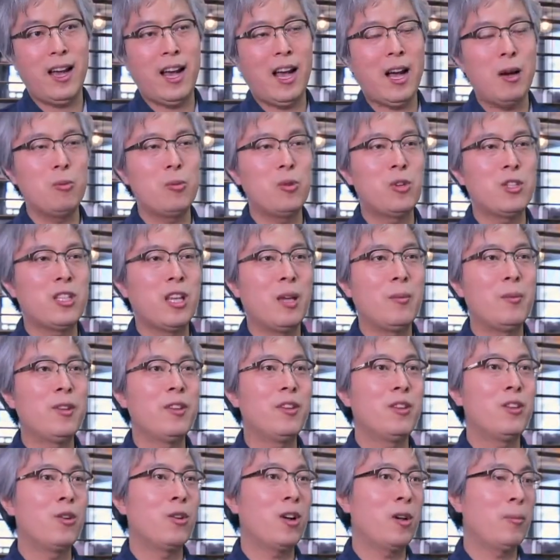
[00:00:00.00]
아무리
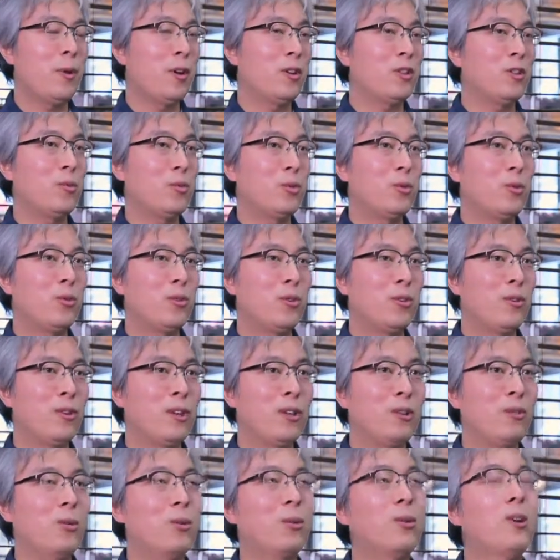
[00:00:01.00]
재밌는 영화, 평점 좋은
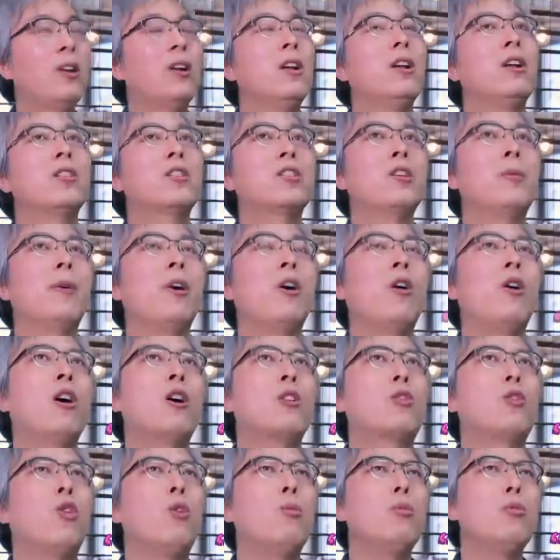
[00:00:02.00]
영화도 처음에
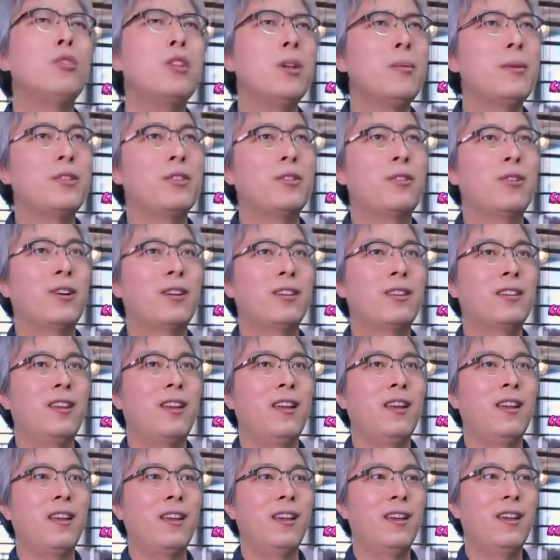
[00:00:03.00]
아, 너무 재밌을 것
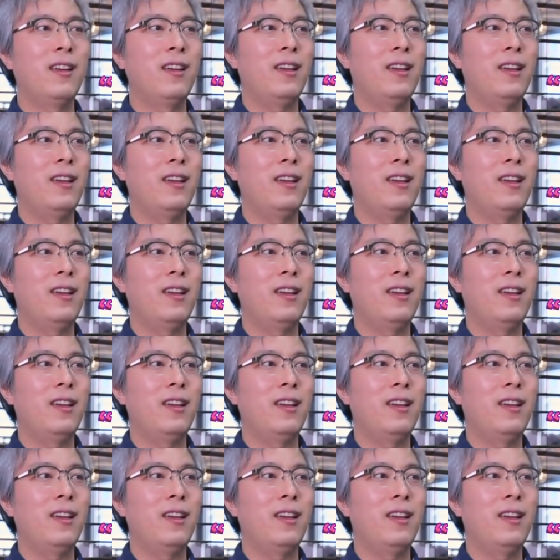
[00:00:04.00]
같아.